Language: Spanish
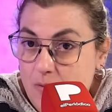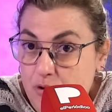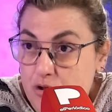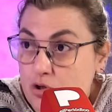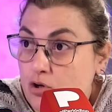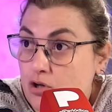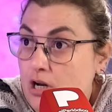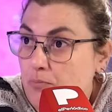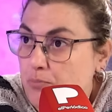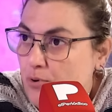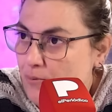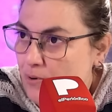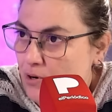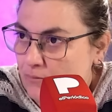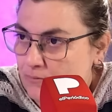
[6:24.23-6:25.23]
pues con el
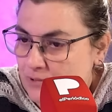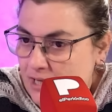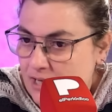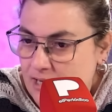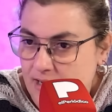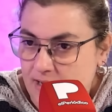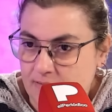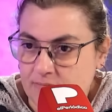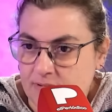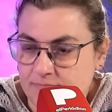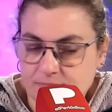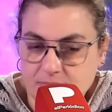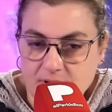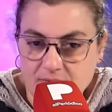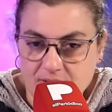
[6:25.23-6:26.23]
pueblo
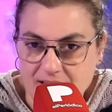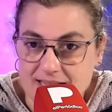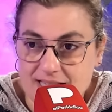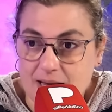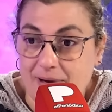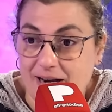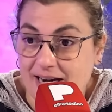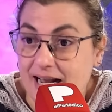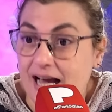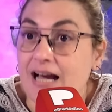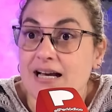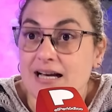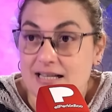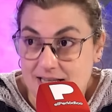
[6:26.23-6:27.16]
em, de esa manera.